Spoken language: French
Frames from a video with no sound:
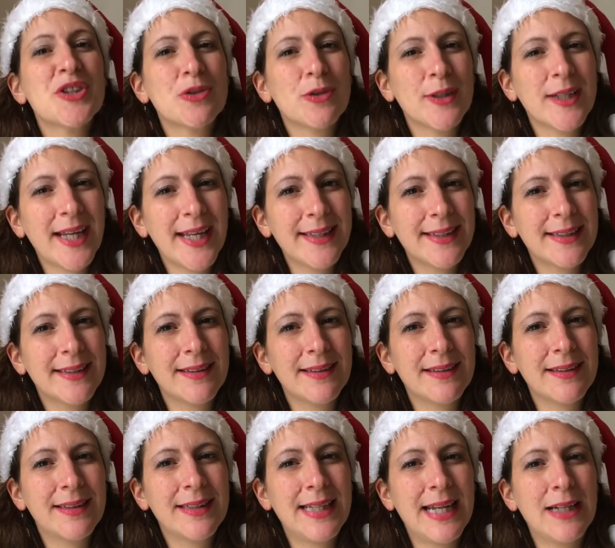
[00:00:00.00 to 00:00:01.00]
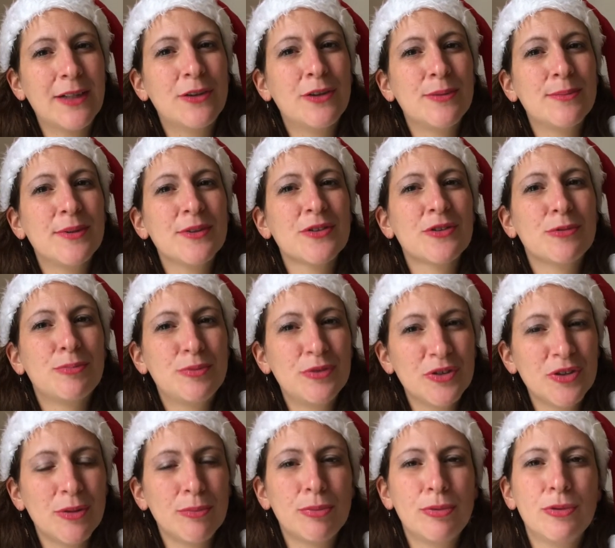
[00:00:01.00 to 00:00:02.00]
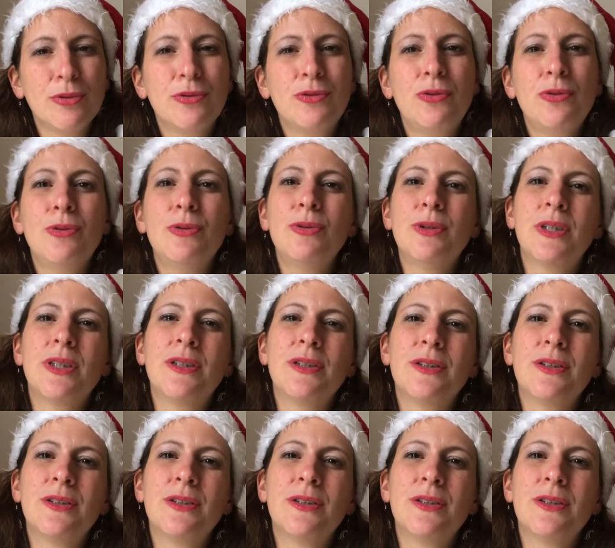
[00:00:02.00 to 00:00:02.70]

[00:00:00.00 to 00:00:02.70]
je regrette qu'elle commence de plus en plus tôt.